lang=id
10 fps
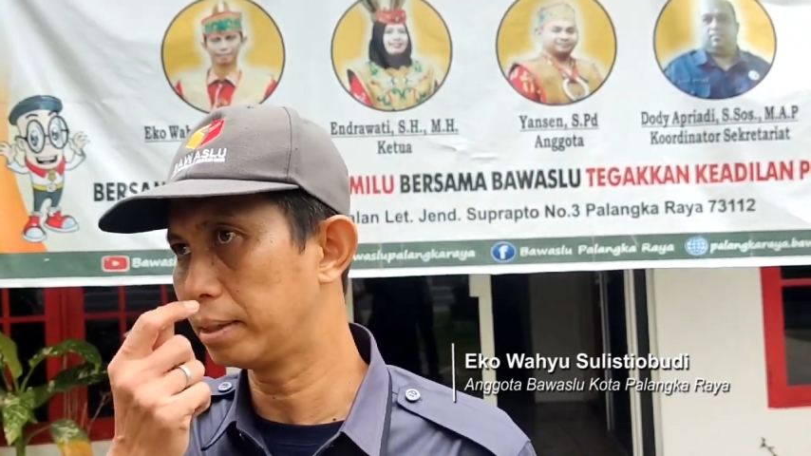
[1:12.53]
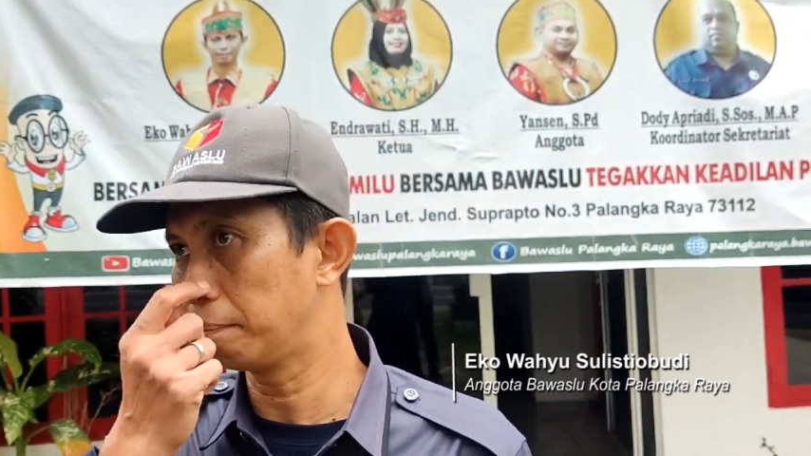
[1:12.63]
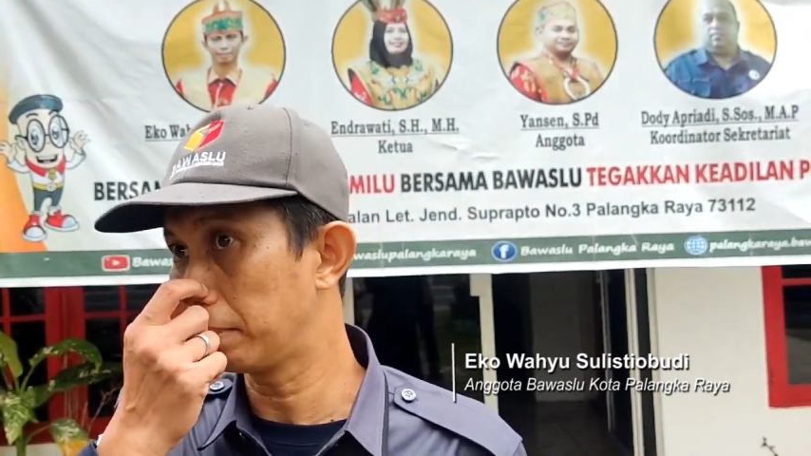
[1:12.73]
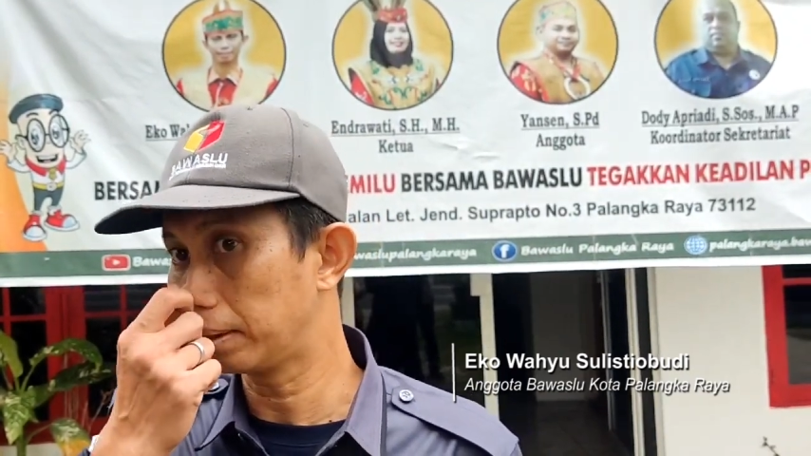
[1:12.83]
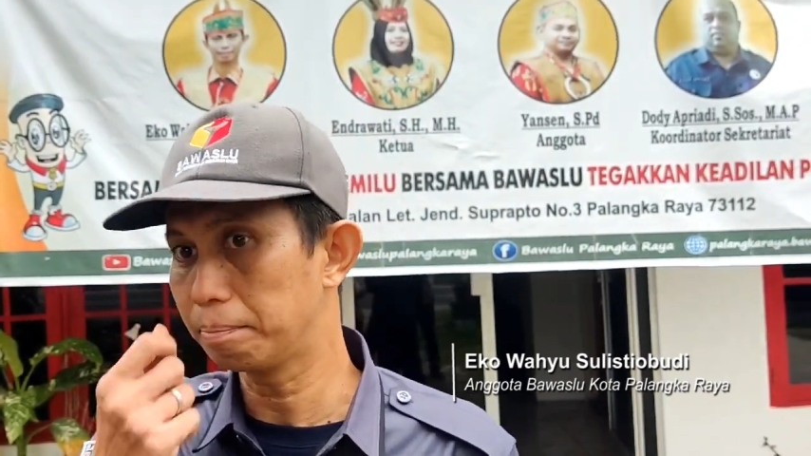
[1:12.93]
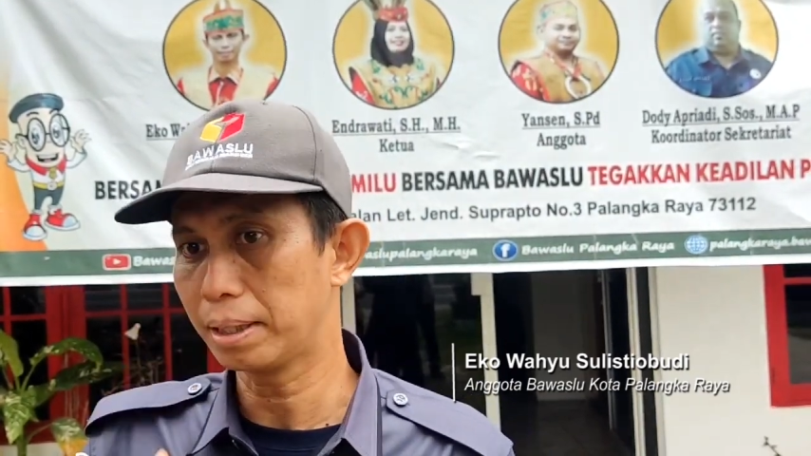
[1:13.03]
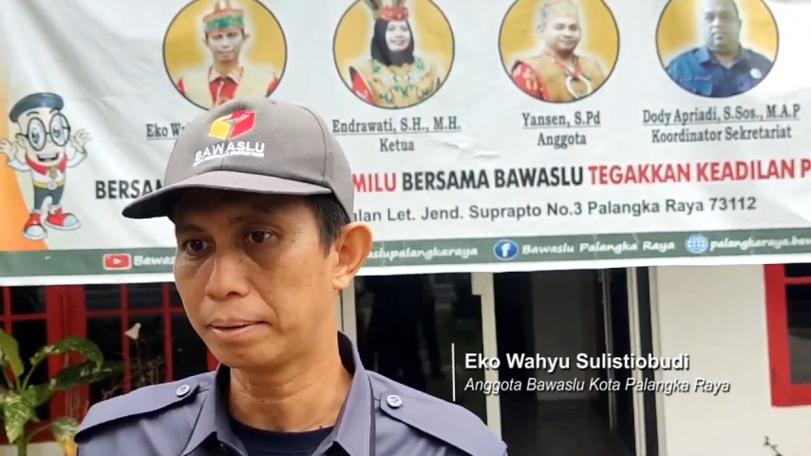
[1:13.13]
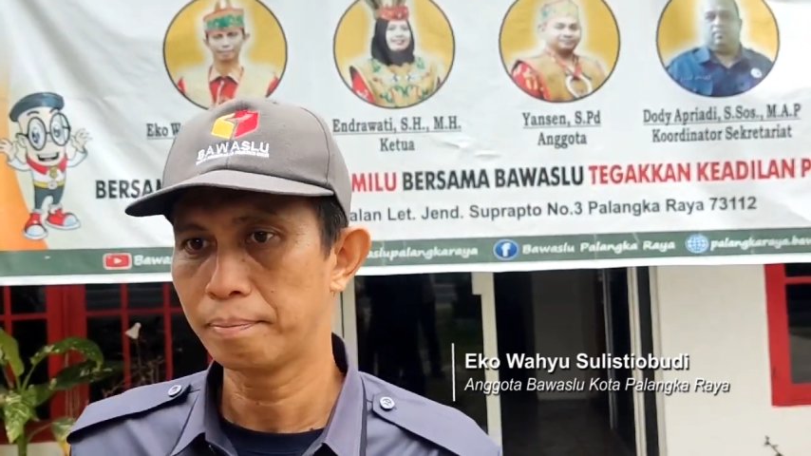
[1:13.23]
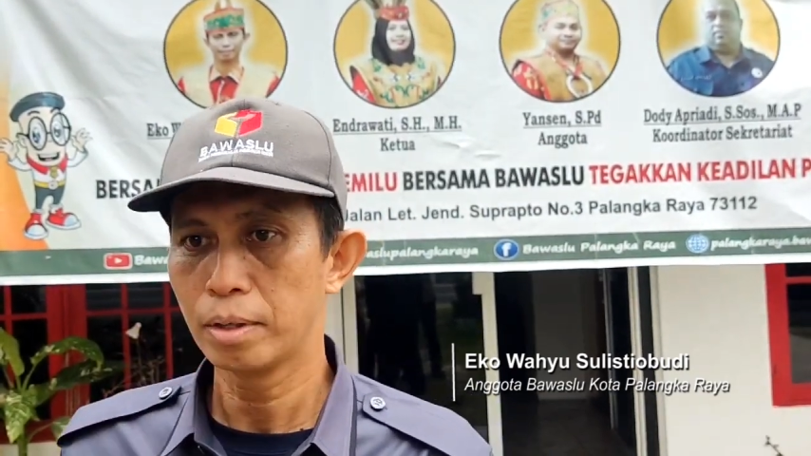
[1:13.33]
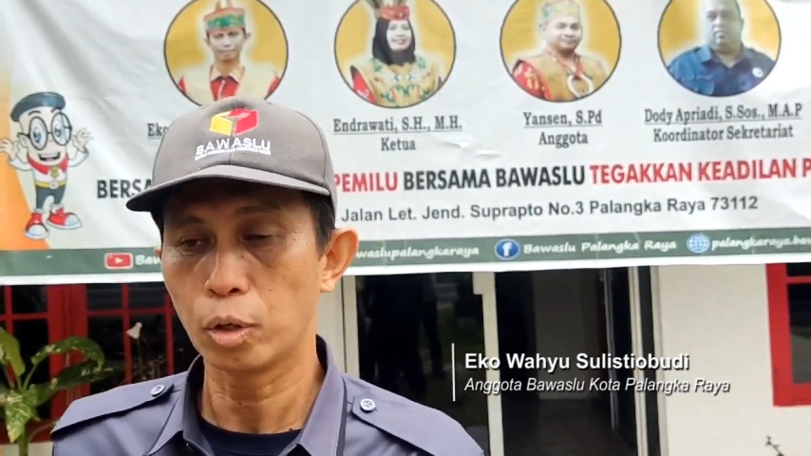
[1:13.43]
tempat-tempat
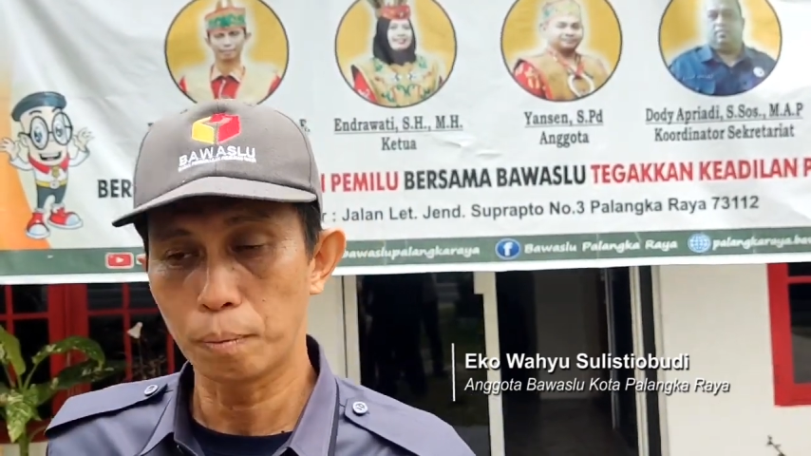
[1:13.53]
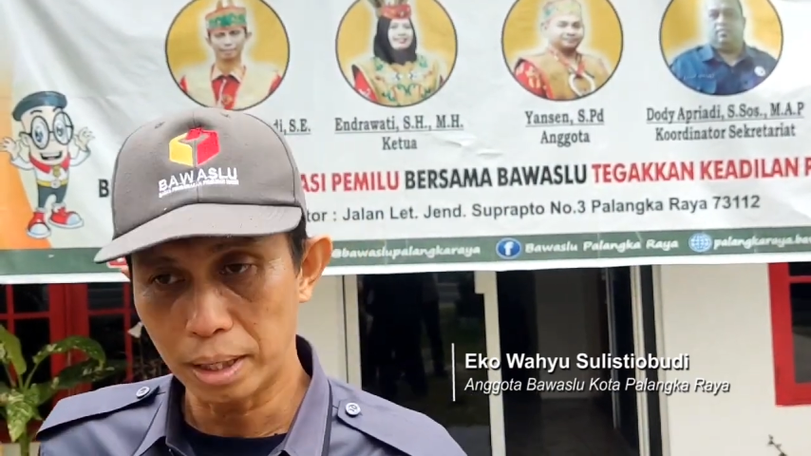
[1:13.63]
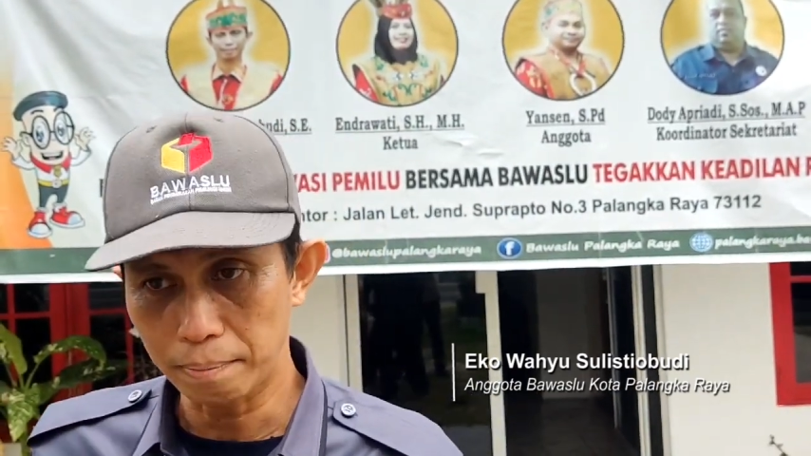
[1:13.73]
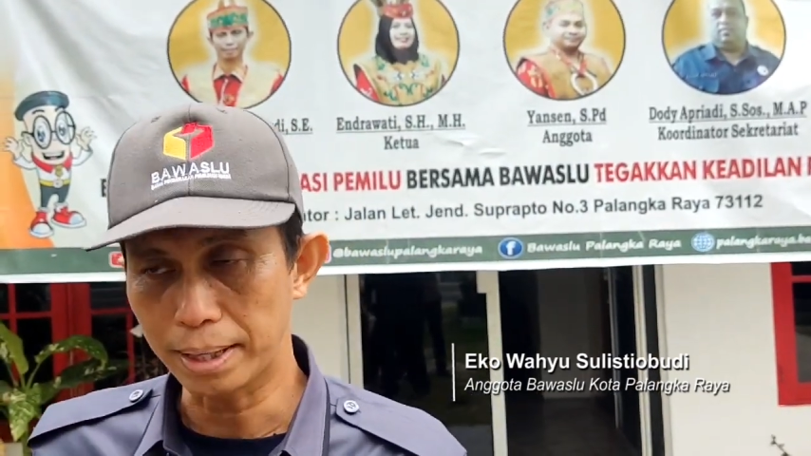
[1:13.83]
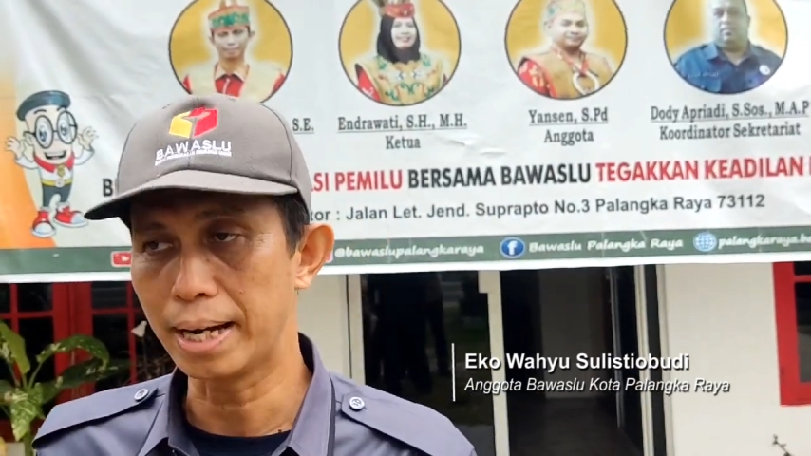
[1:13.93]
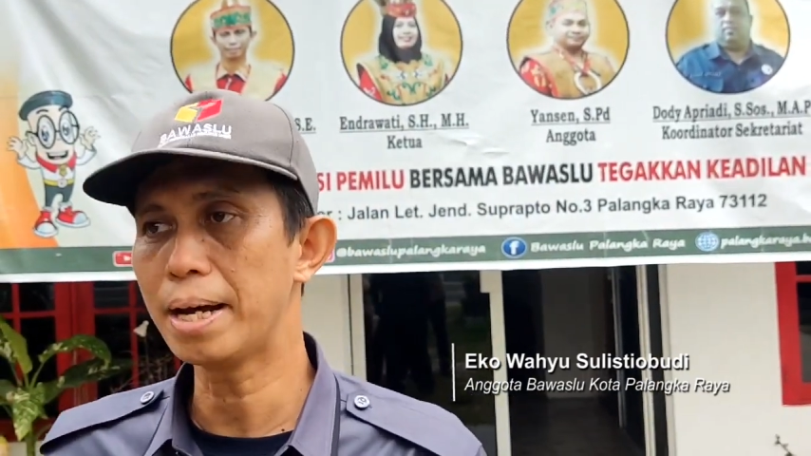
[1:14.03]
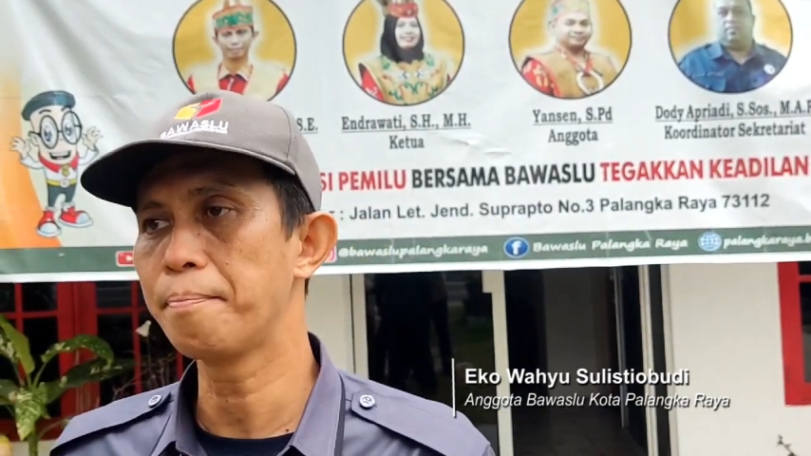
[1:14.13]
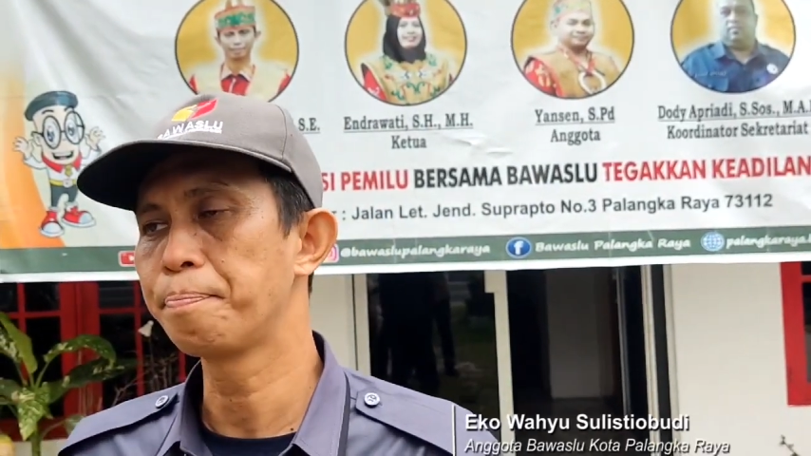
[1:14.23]
rumah ibadah